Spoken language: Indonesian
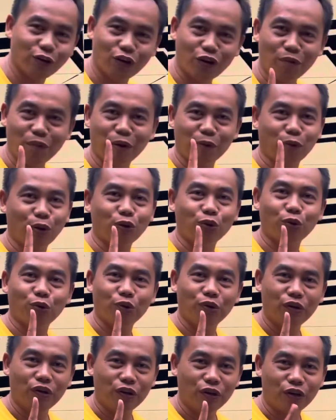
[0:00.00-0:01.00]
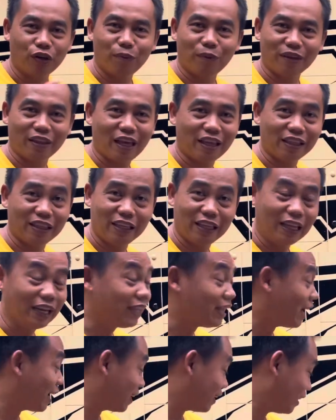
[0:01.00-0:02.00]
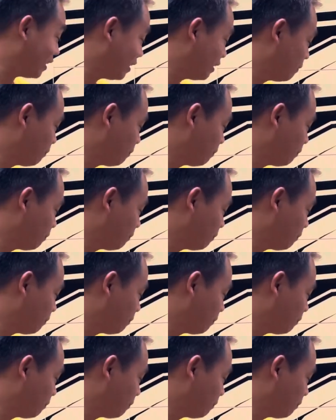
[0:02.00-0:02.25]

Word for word: nomor bosku, nomor saya sendiri yang ini.